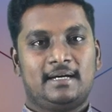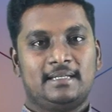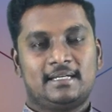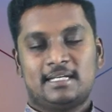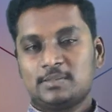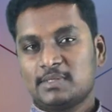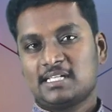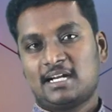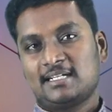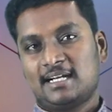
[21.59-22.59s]
இந்த கிறிஸ்மஸ்
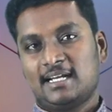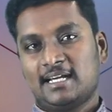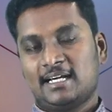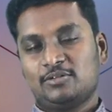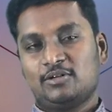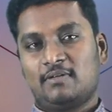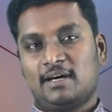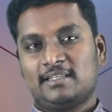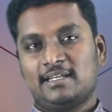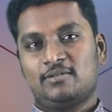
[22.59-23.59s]
நாட்களில் கர்த்தோட
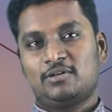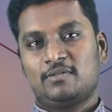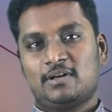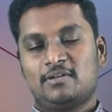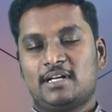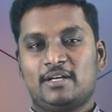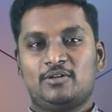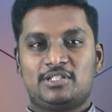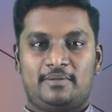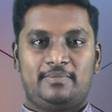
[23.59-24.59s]
வார்த்தையை கொண்டு வரணும்னு நான்
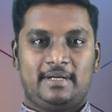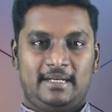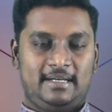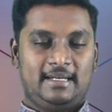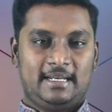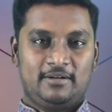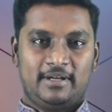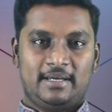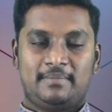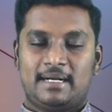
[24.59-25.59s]
யோசித்தப்ப
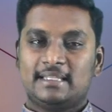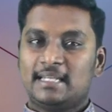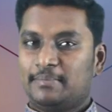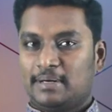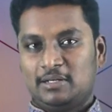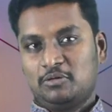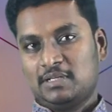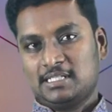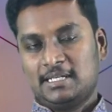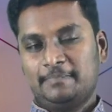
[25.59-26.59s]
என்னுடைய மனதில் பட்ட ஒரு
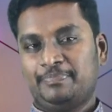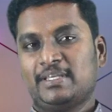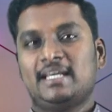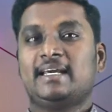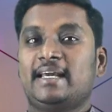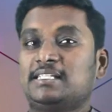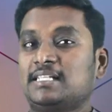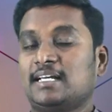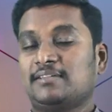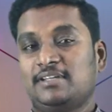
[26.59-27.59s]
வசனம்
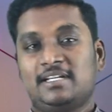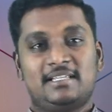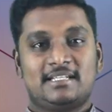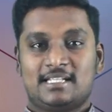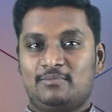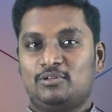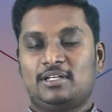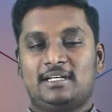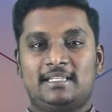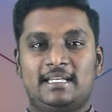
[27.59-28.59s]
ஏசாயா தீர்க்க தரிசன
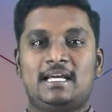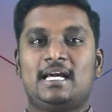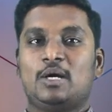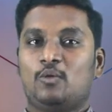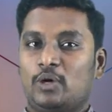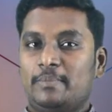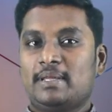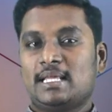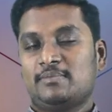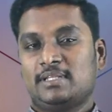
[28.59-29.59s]
புத்தகத்தின்
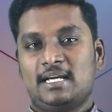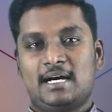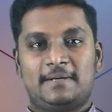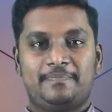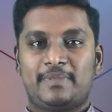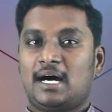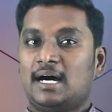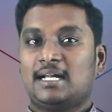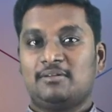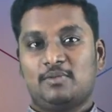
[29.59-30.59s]
ஒன்பதாம் அதிகாரம்
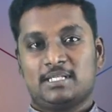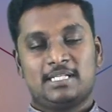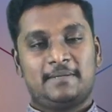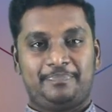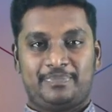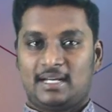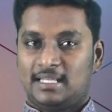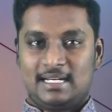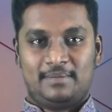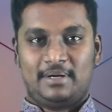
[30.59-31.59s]
ஆறாவது வசனம்
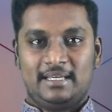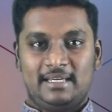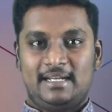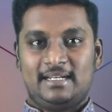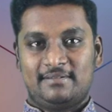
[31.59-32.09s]
அதை நான் படிக்கிறேன்